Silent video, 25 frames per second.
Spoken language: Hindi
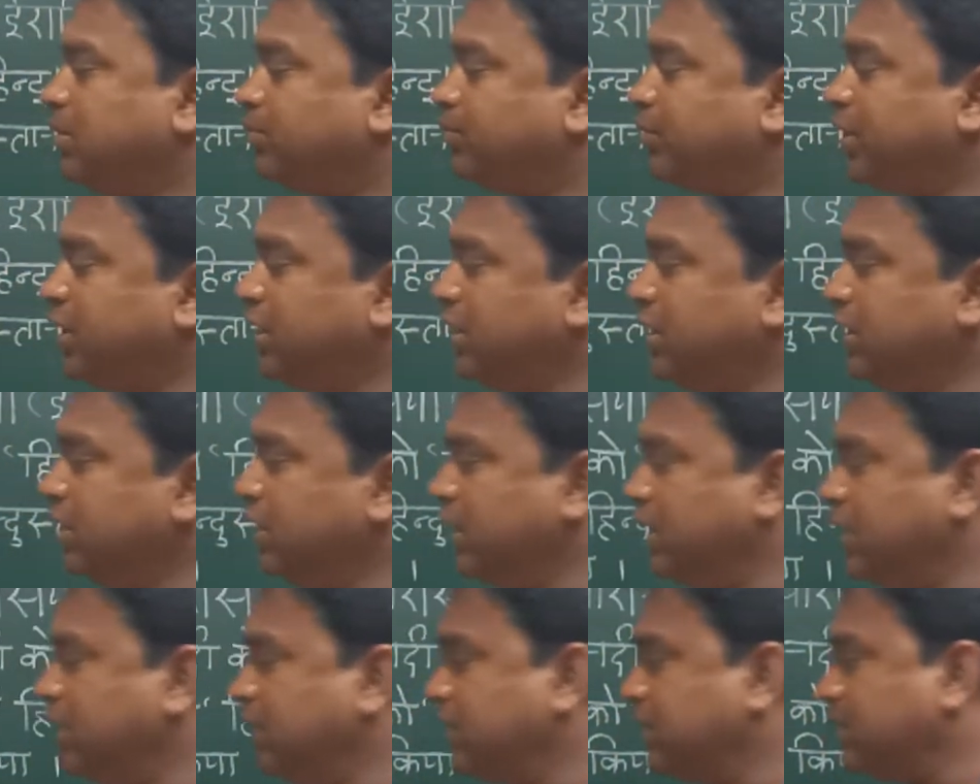पहली
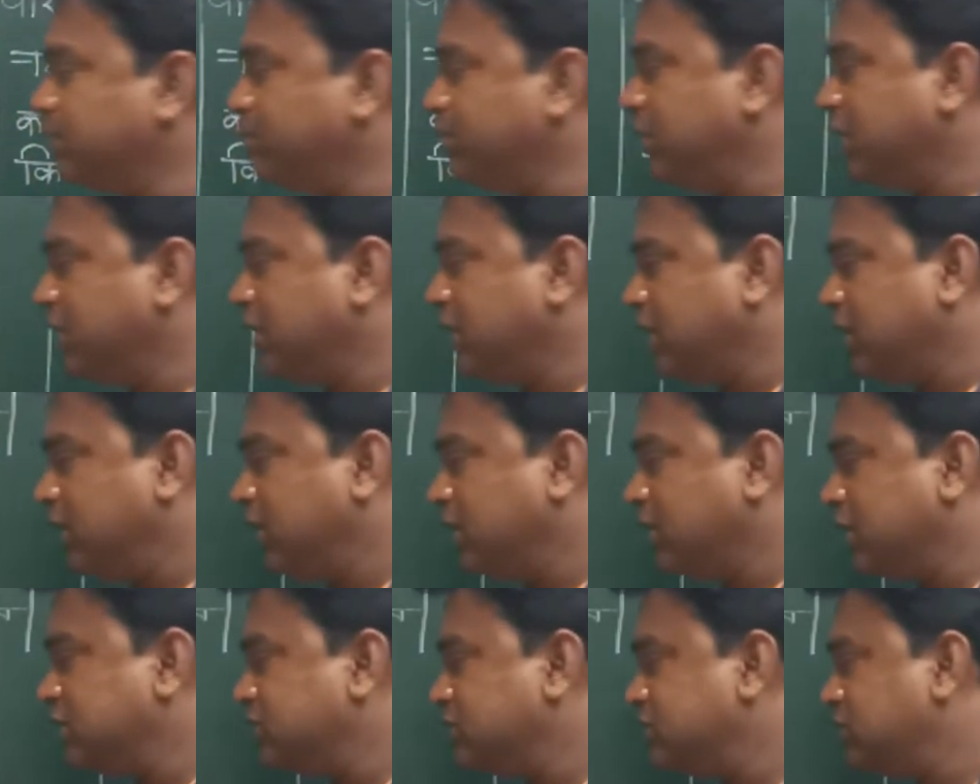हेडिंग हमने क्या
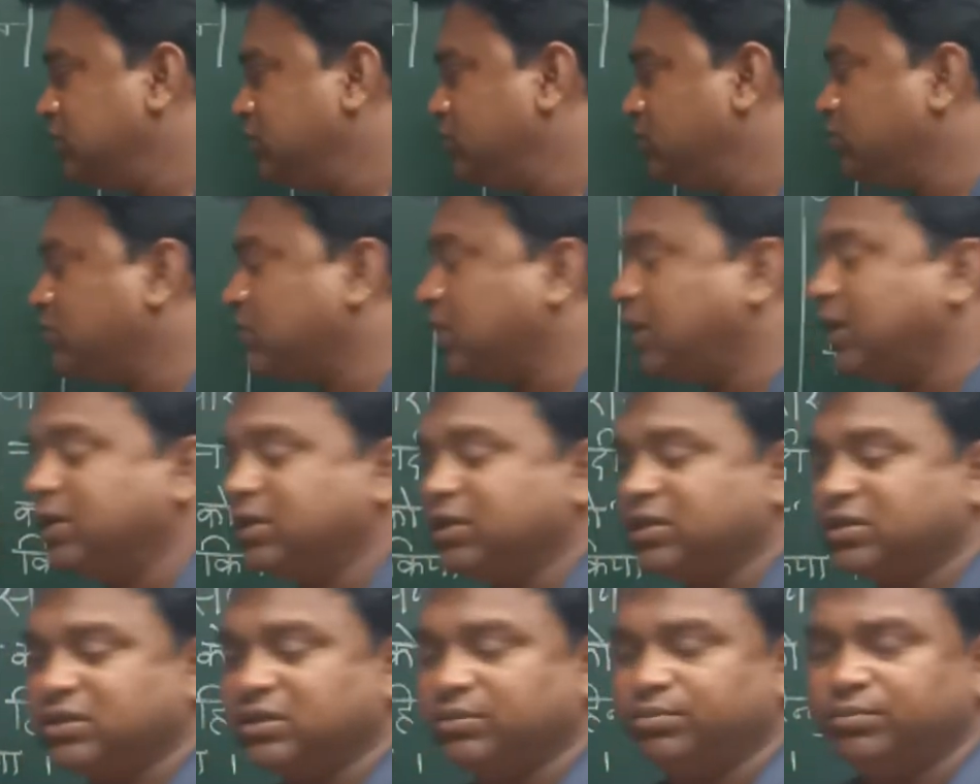लिखा सिंधु
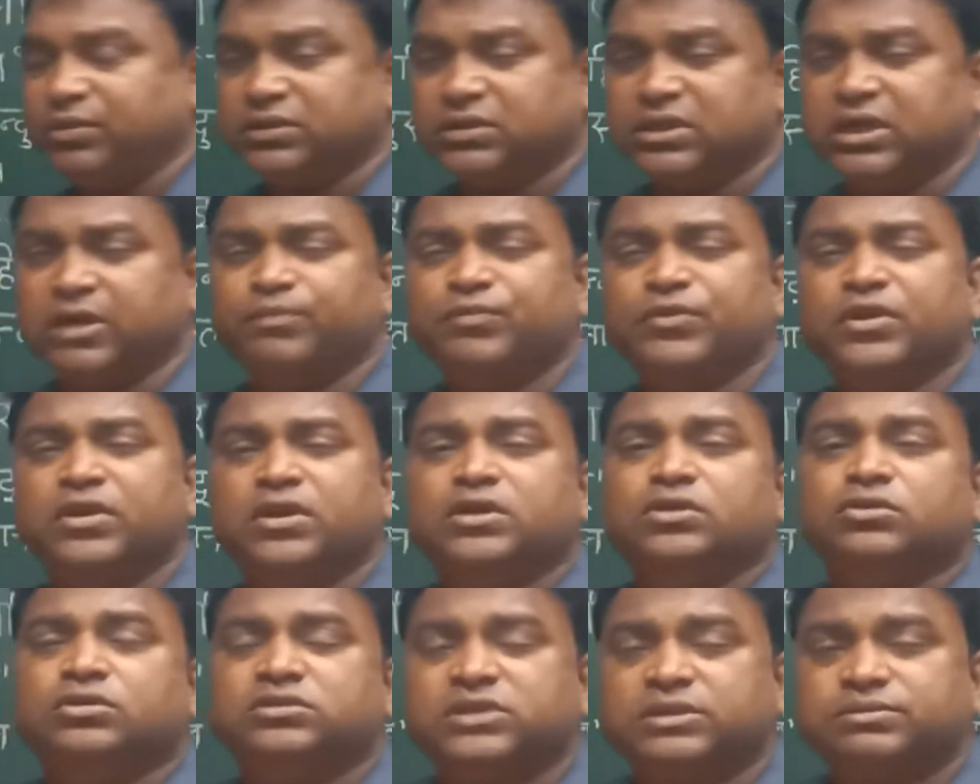घाटी सभ्यता
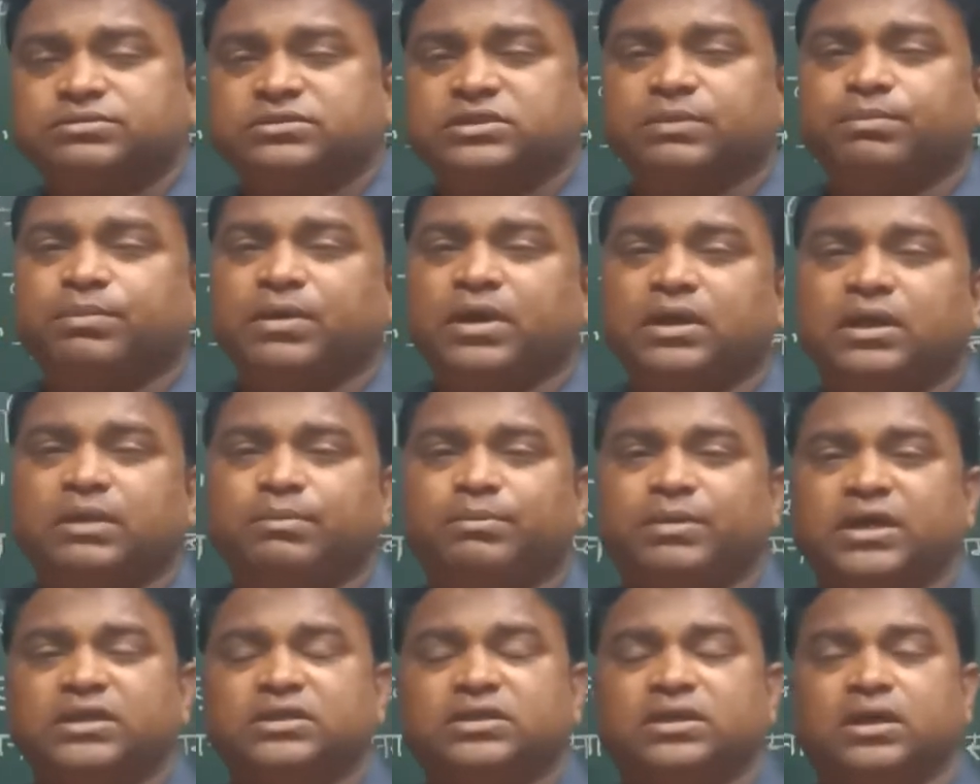तो सबसे पहले
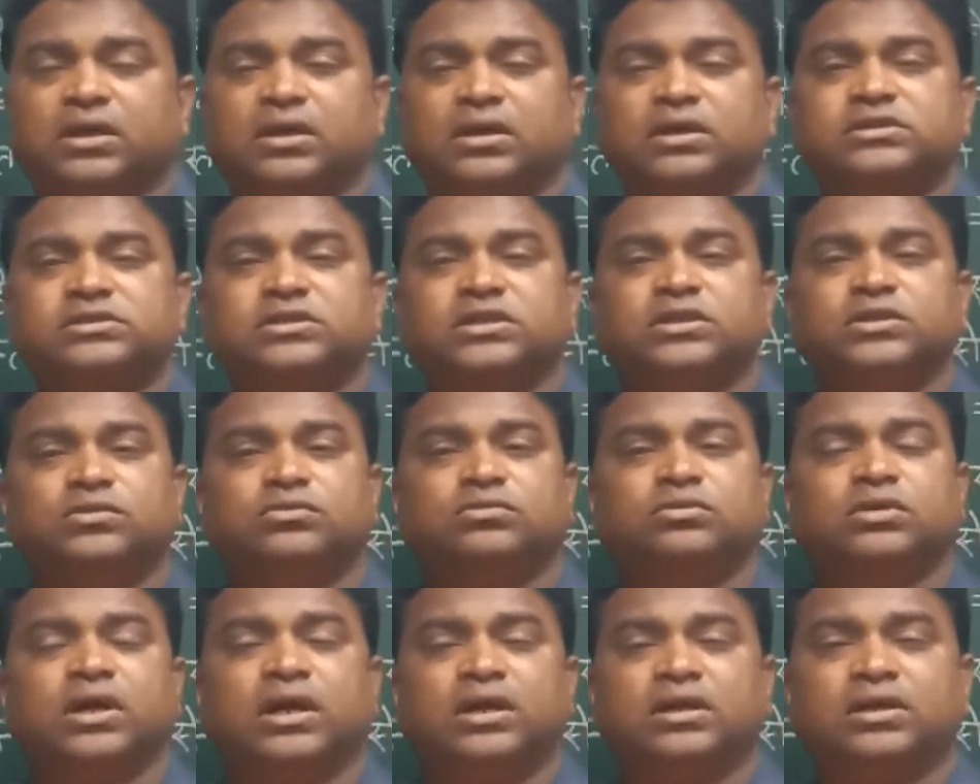बात कर रहे हैं
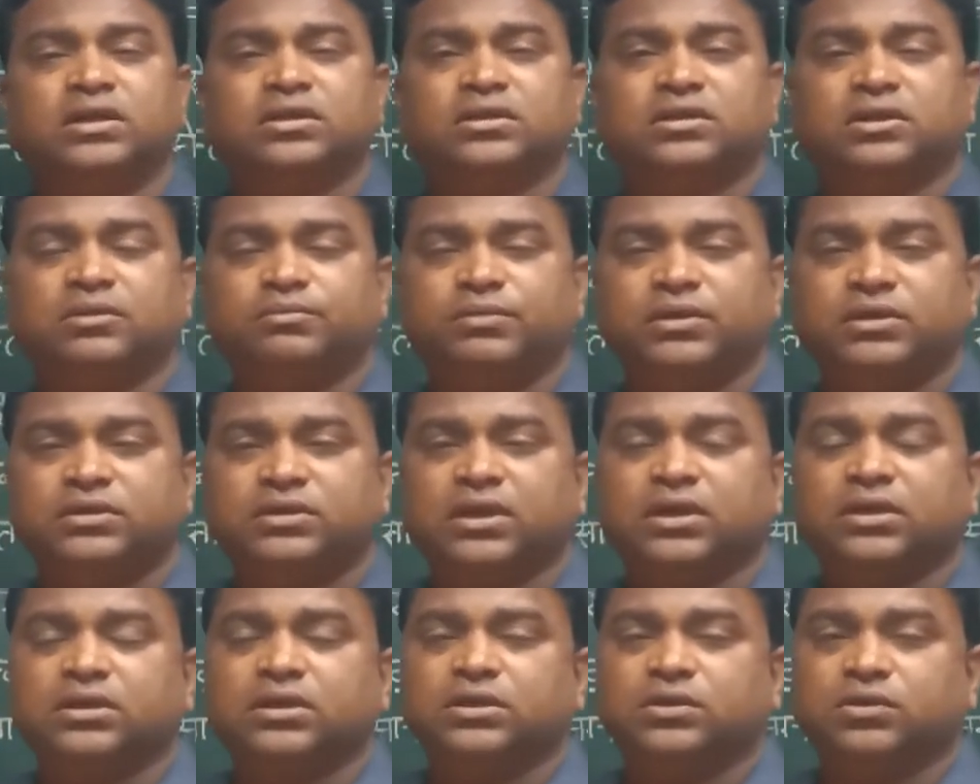सिंधु घाटी
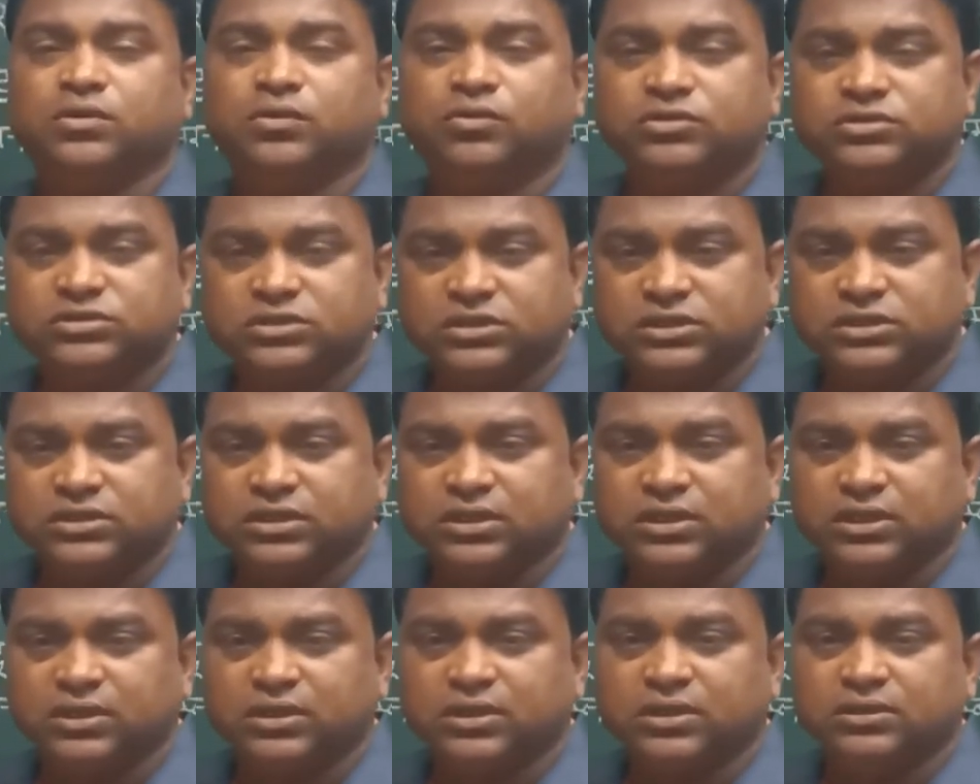सभ्यता की खोज
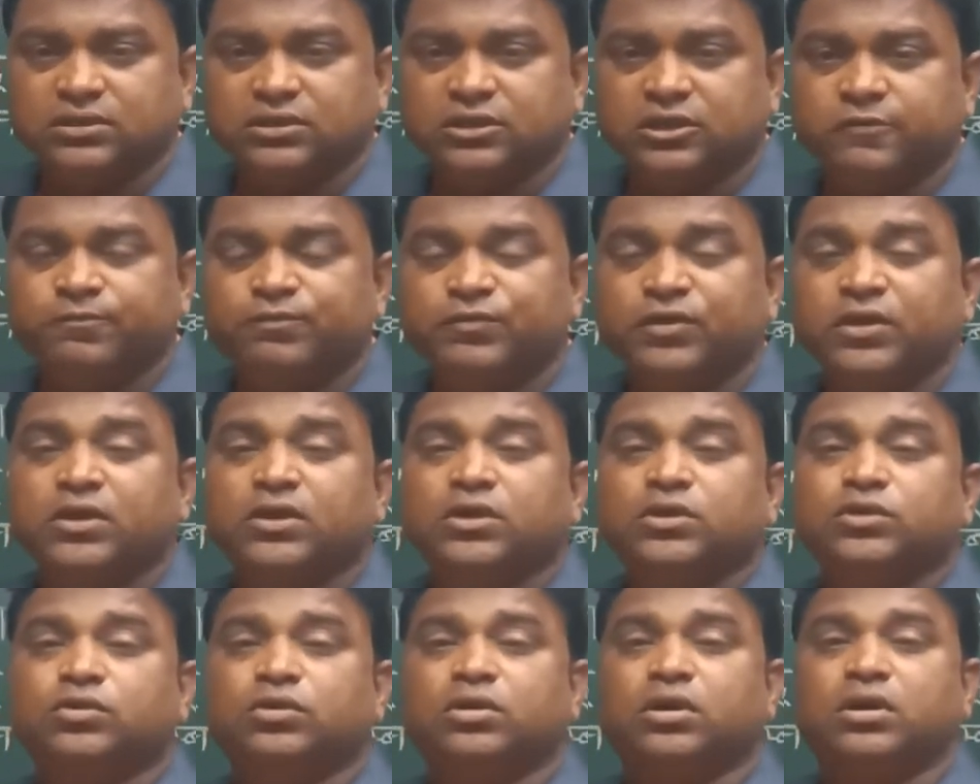किसने की थी
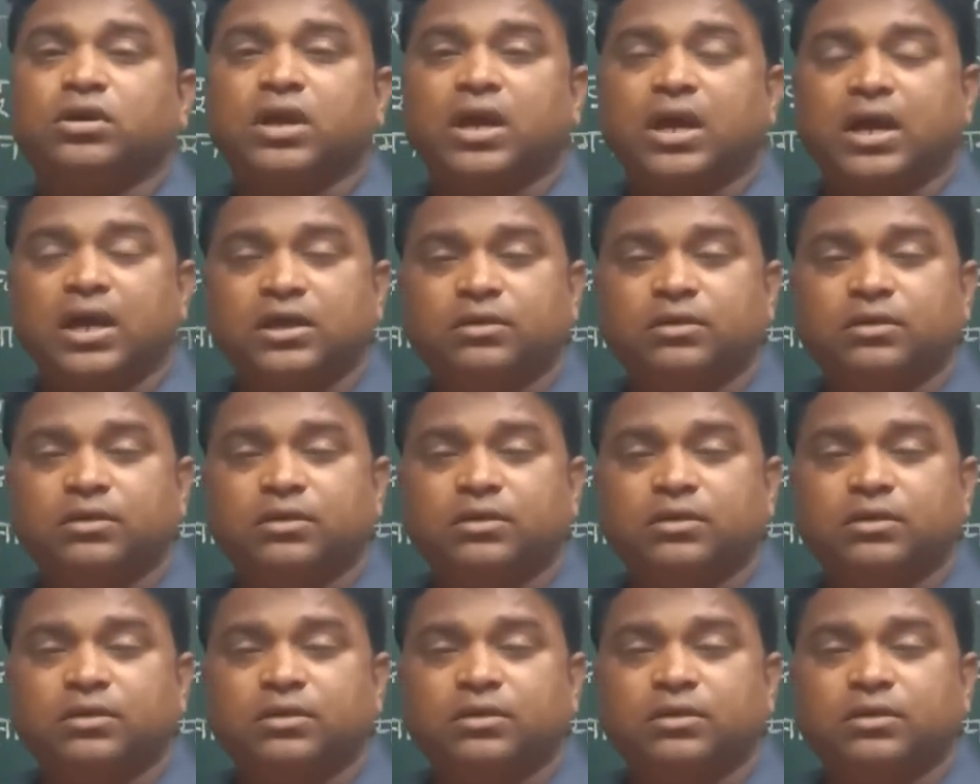तो राय